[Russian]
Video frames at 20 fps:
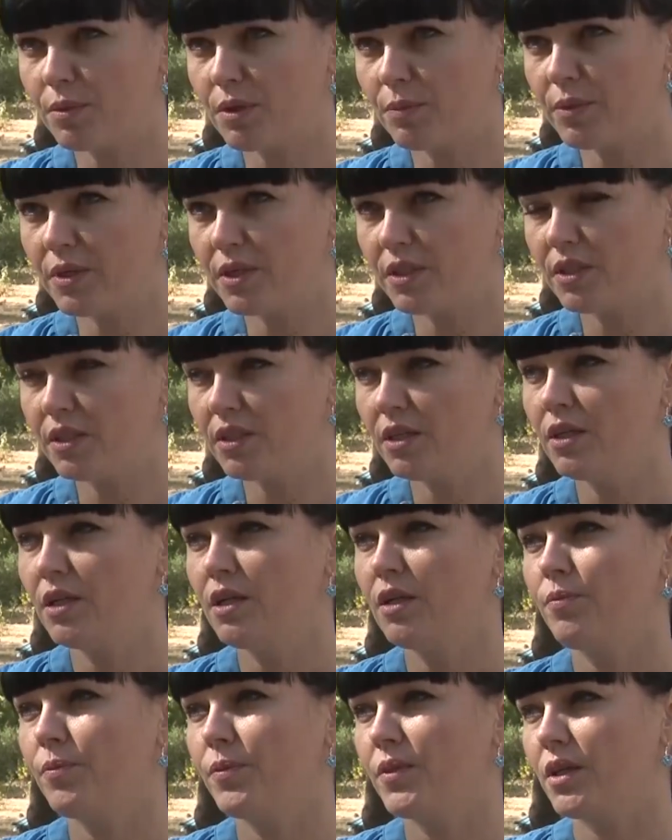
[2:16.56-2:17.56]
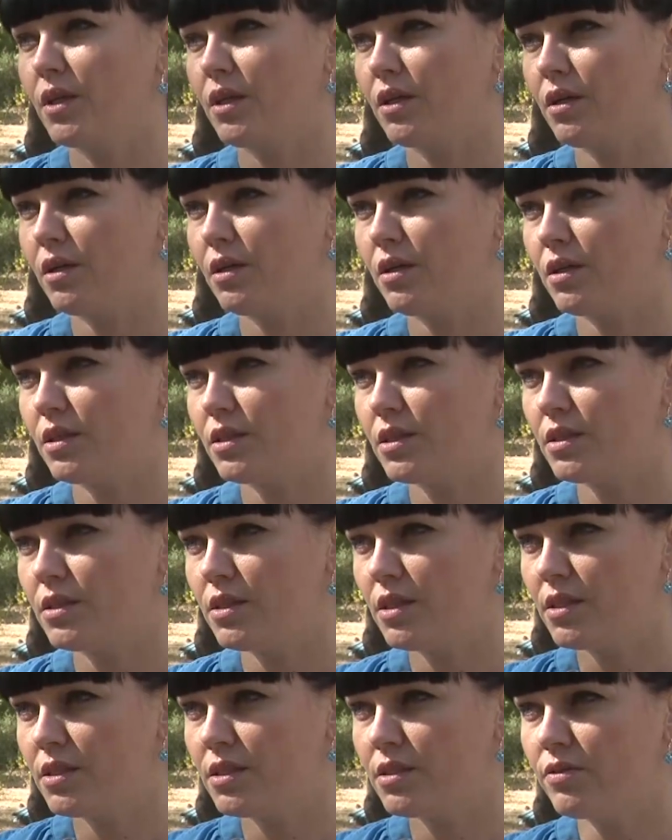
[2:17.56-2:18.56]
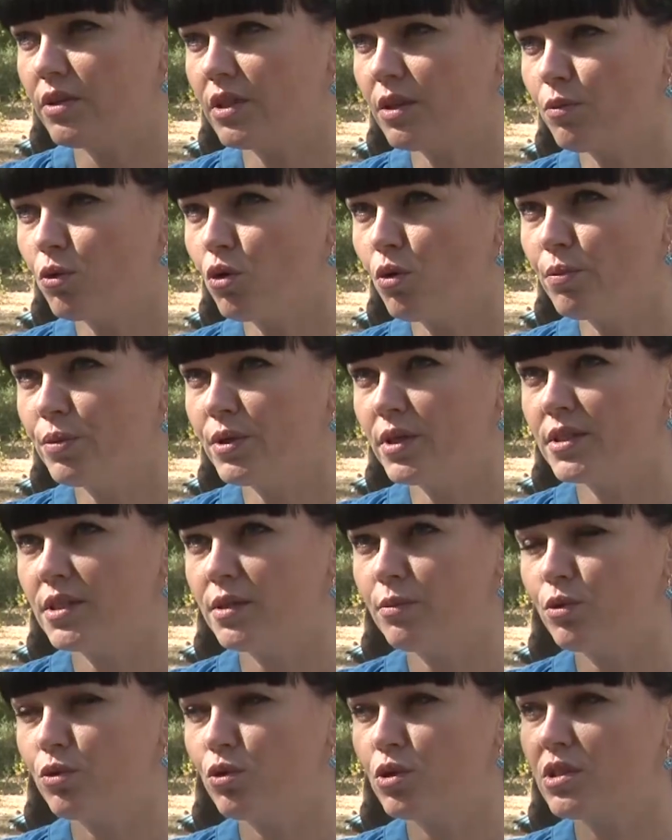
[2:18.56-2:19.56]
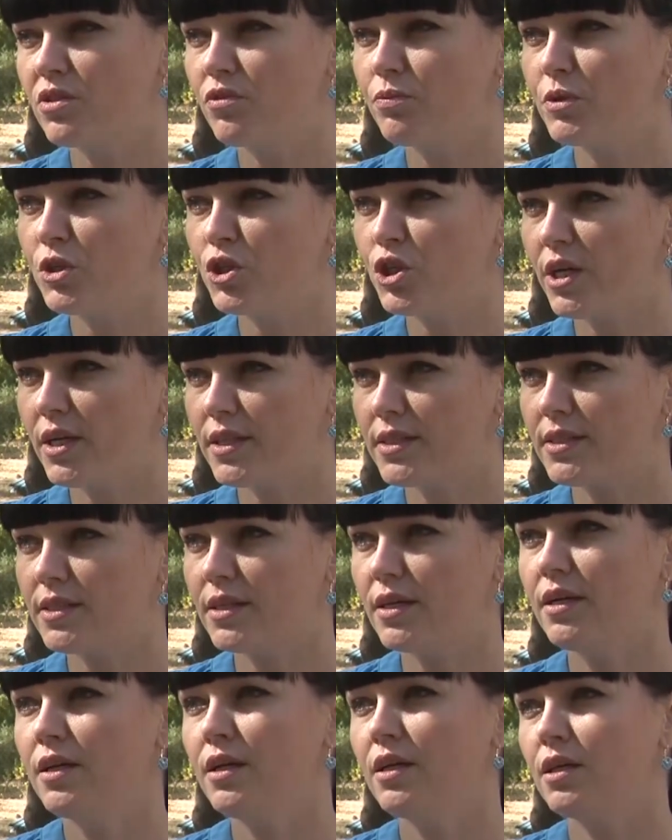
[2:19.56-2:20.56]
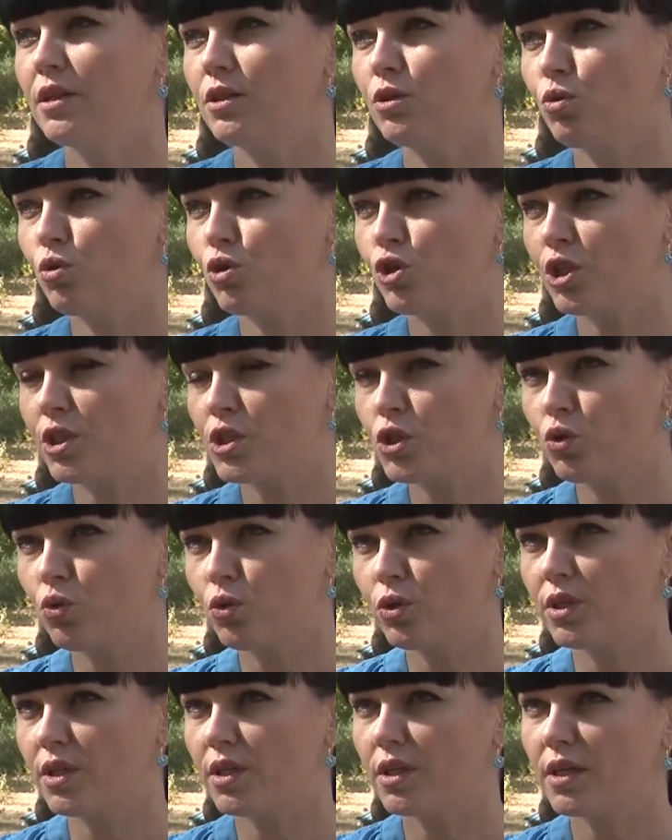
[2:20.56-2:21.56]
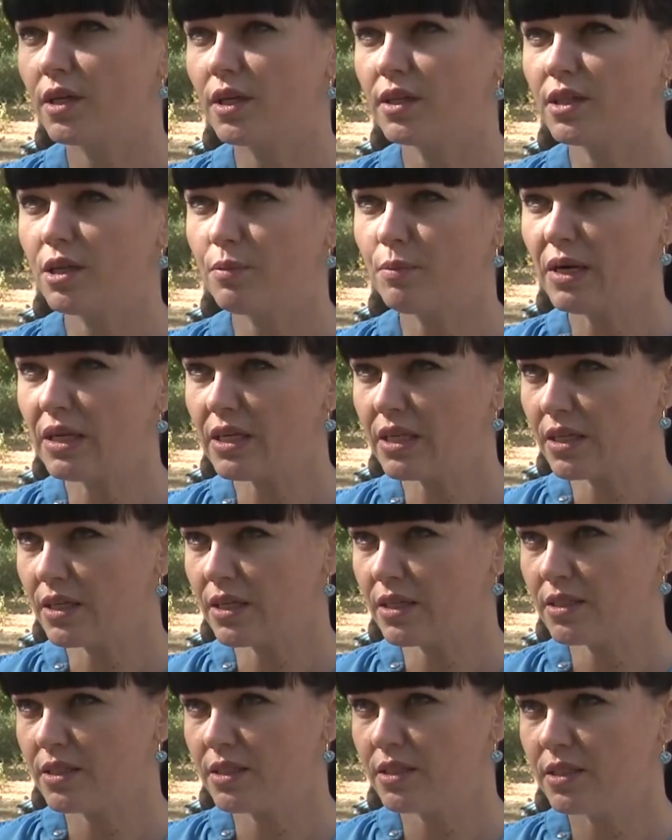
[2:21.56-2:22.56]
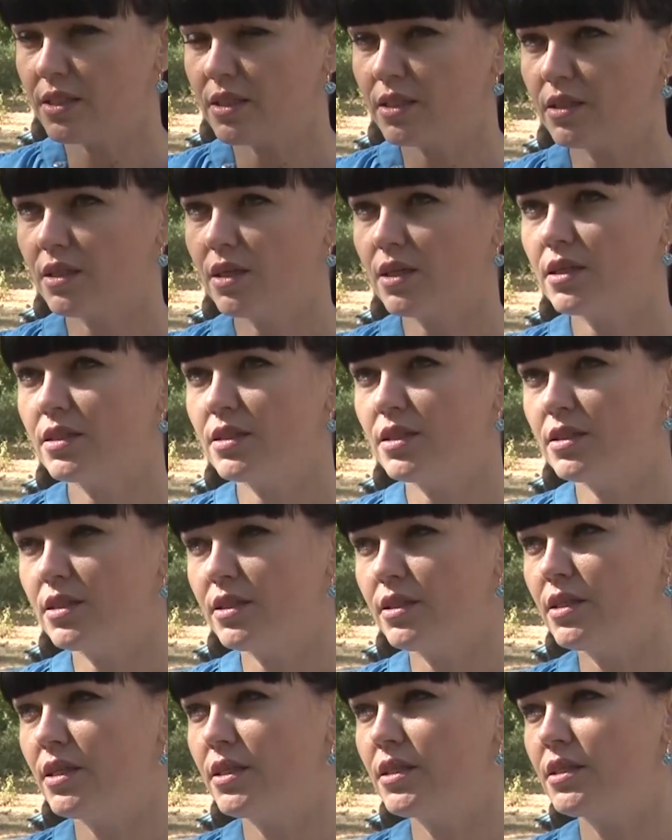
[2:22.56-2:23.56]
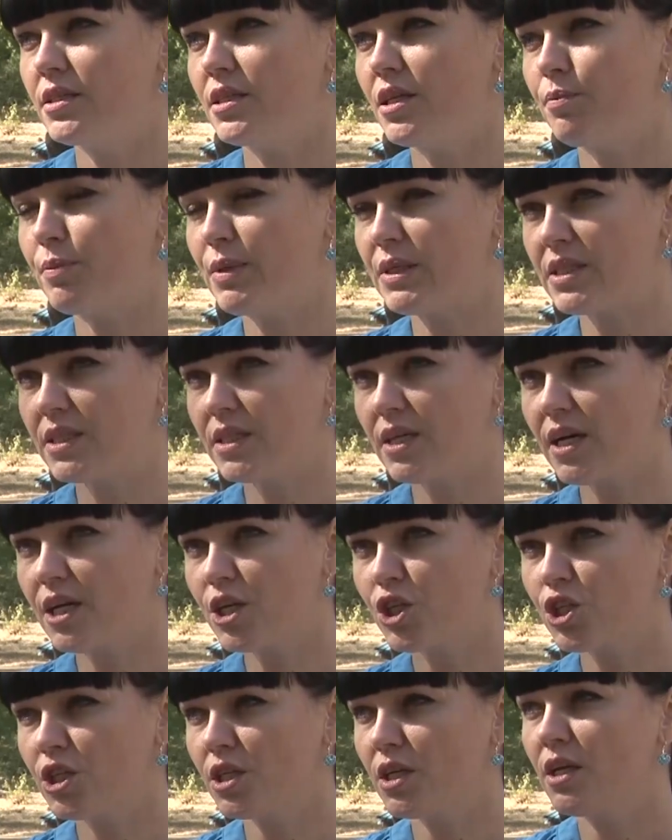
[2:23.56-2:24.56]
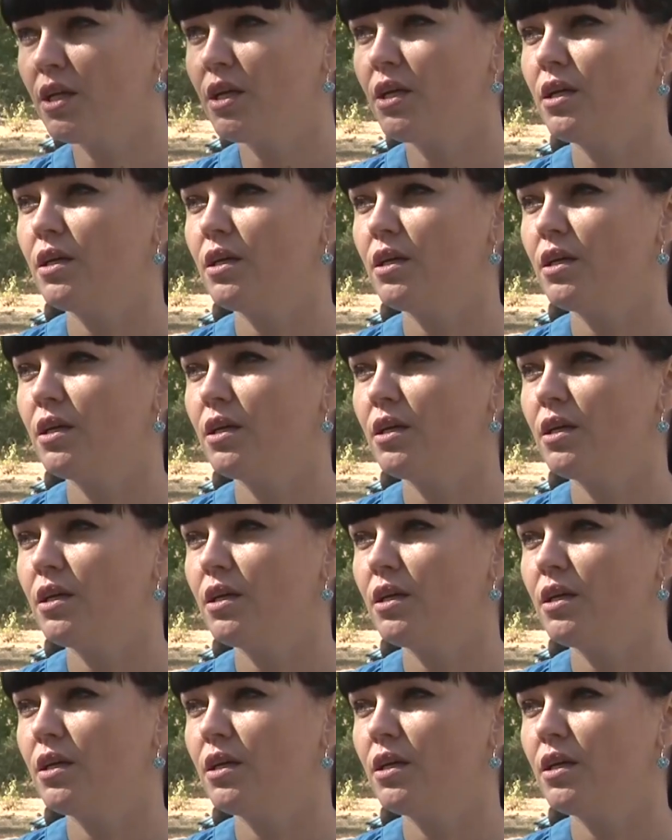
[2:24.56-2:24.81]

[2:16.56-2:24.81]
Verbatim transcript: Победы. Э, здесь в этом комплексе будут совмещаться тоже зоны как для маленьких детей, так и для детей постарше.